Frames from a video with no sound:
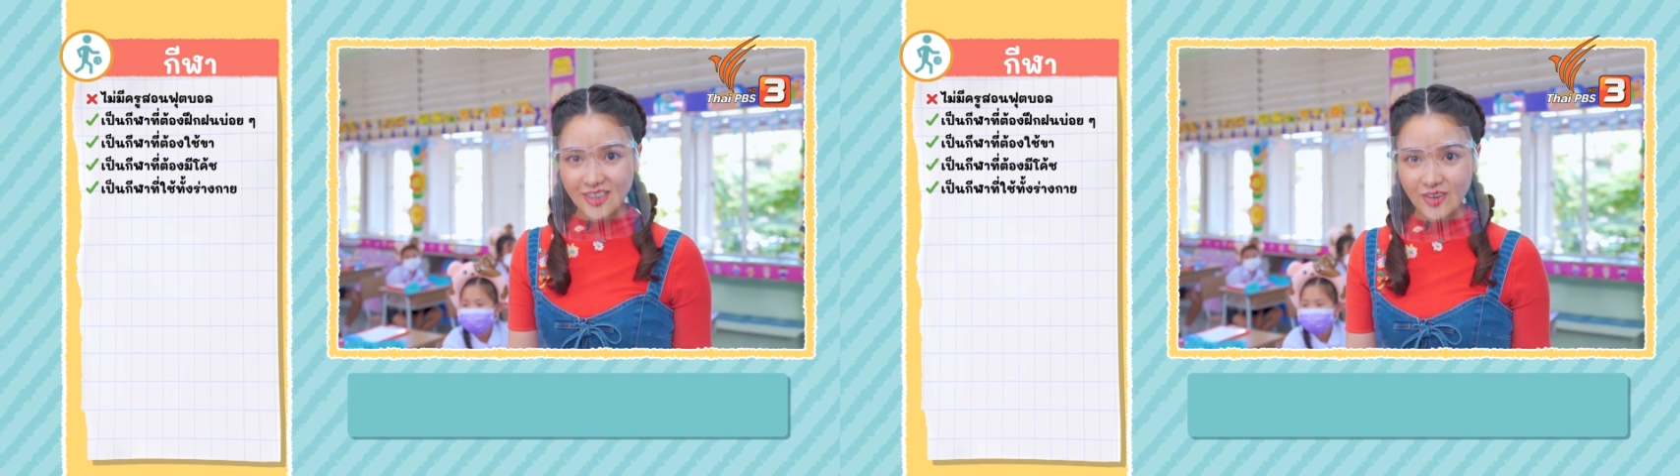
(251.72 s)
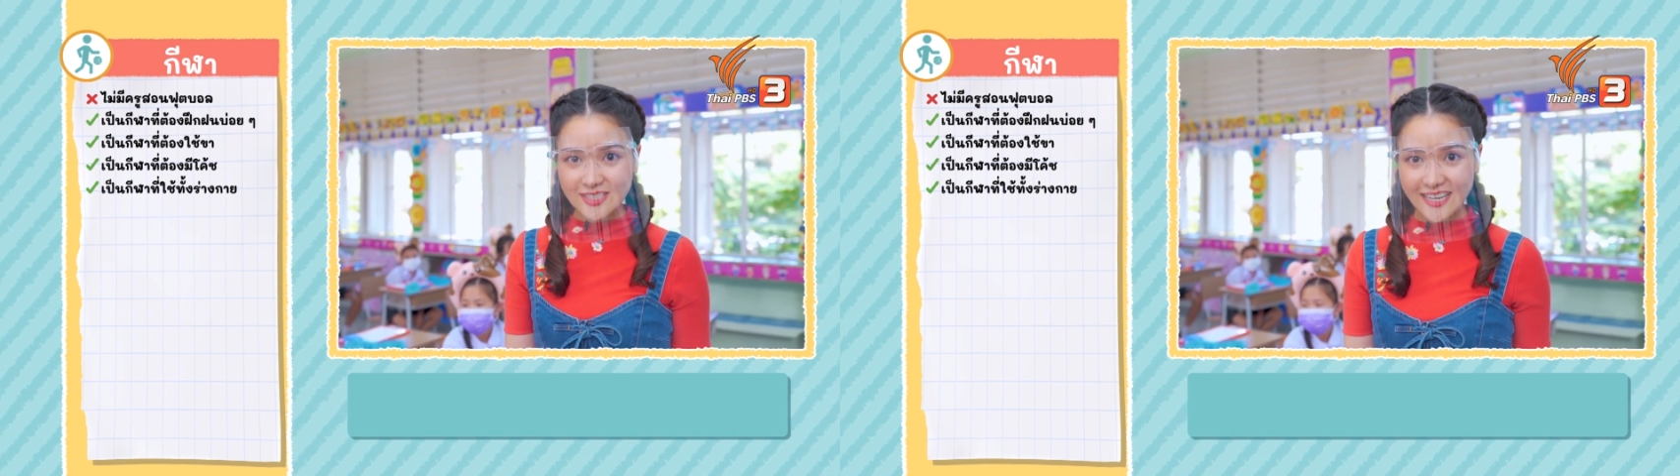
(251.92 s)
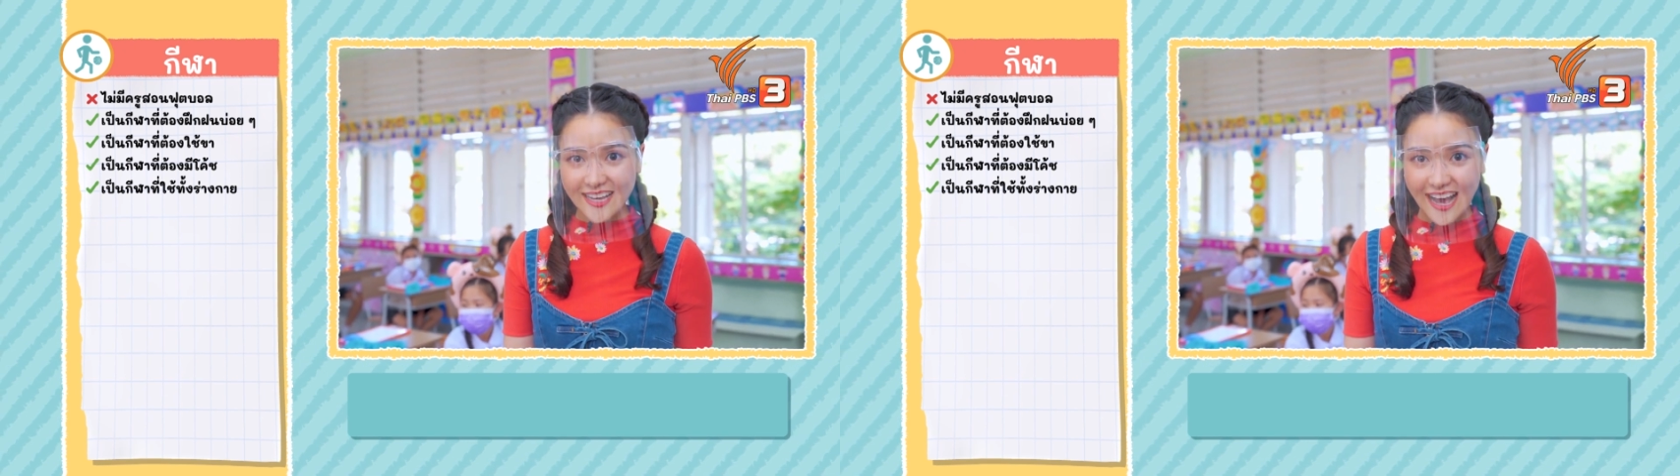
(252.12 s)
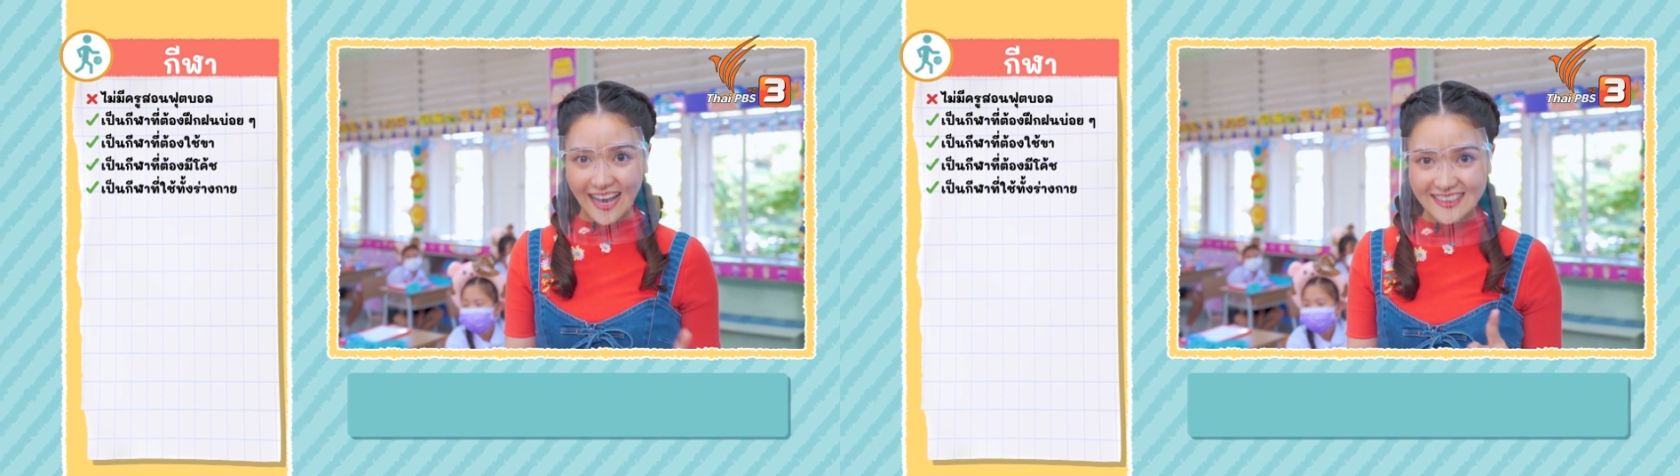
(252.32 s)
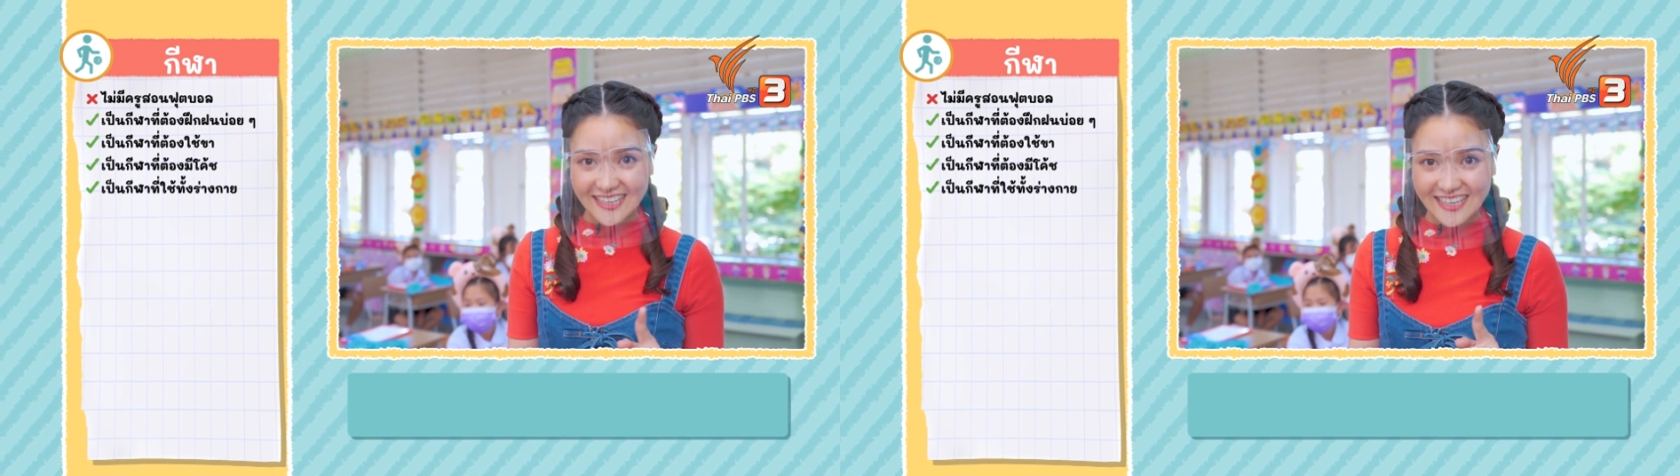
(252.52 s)
ต้องใช้ขา
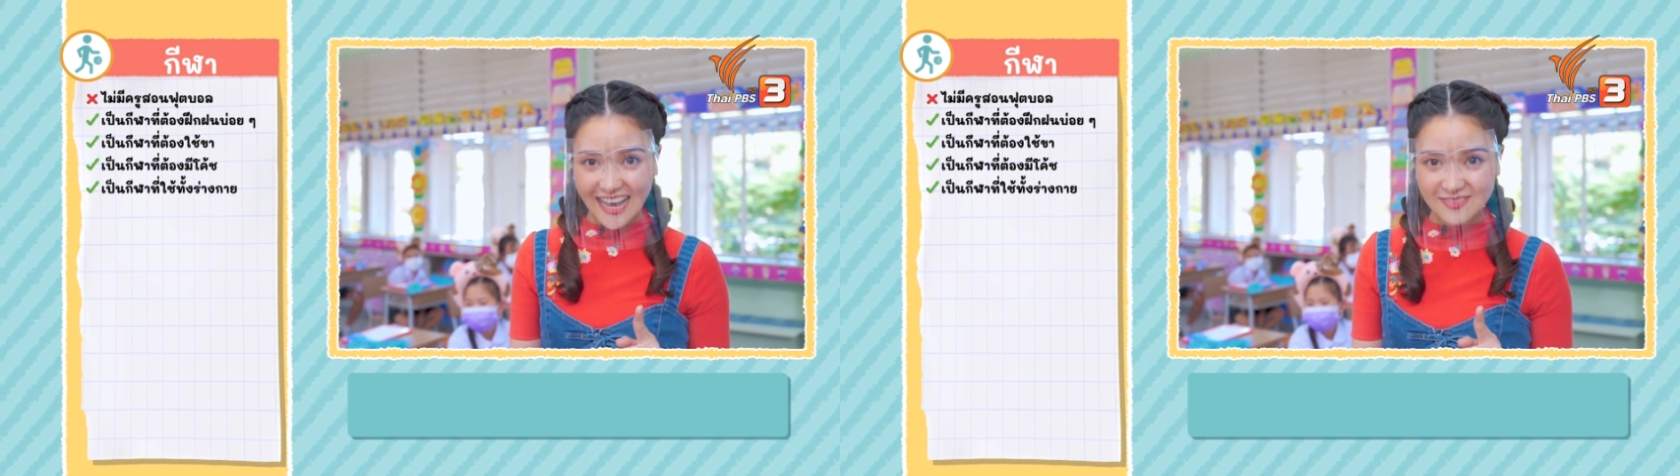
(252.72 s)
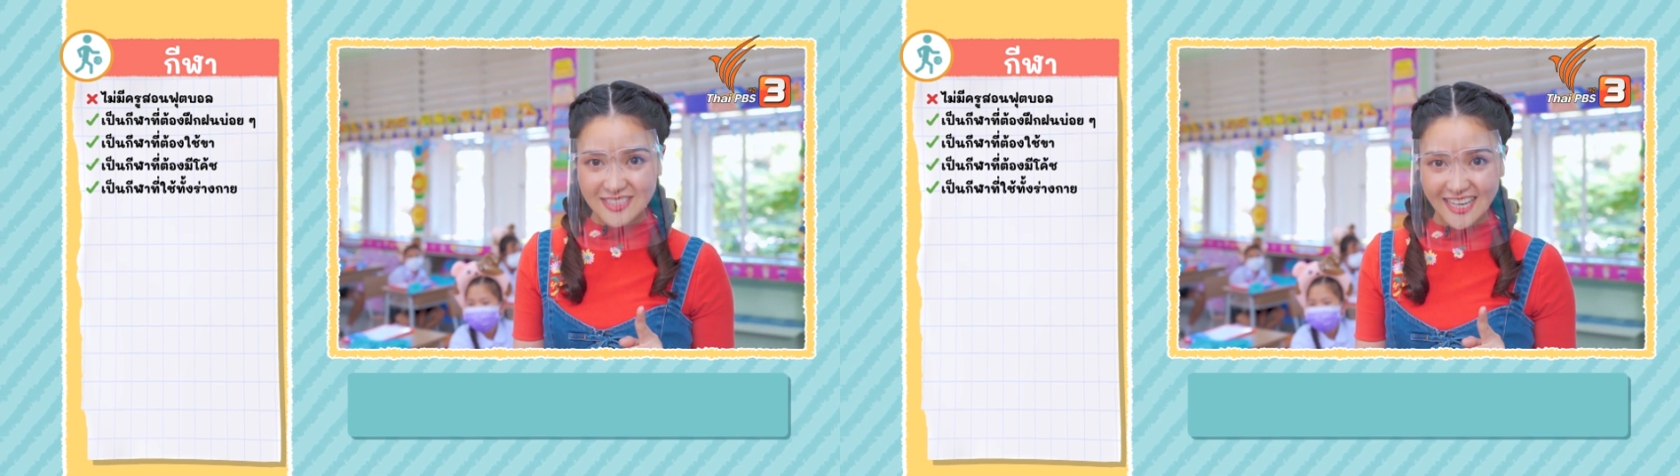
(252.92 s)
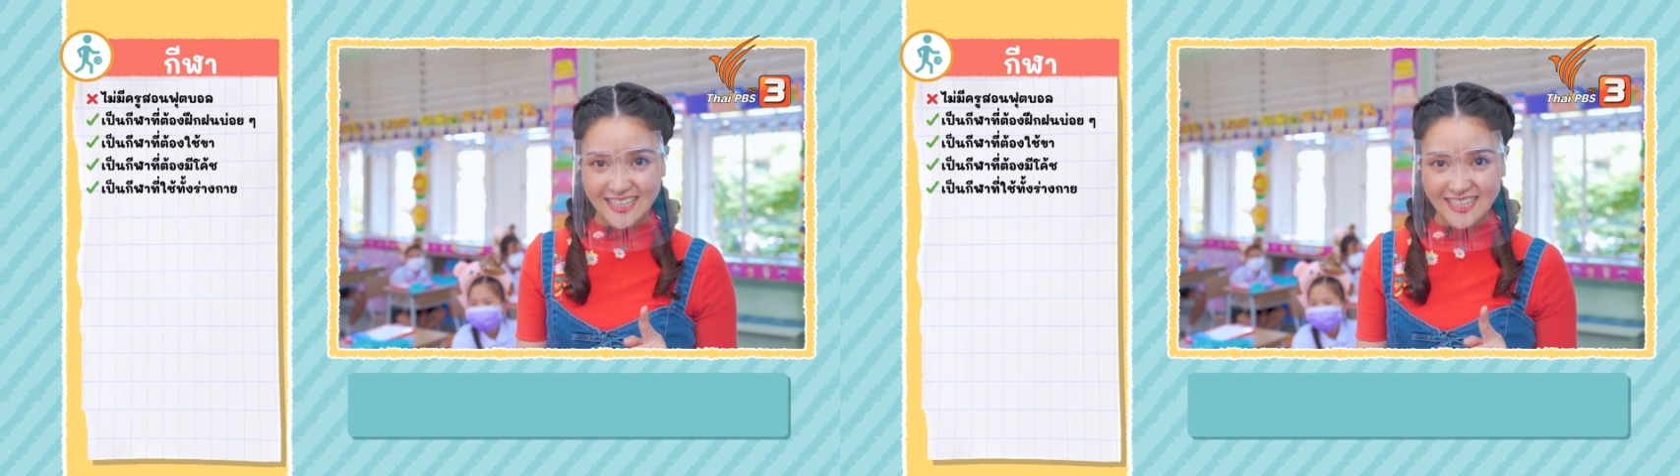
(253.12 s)
ตีน้ำใช่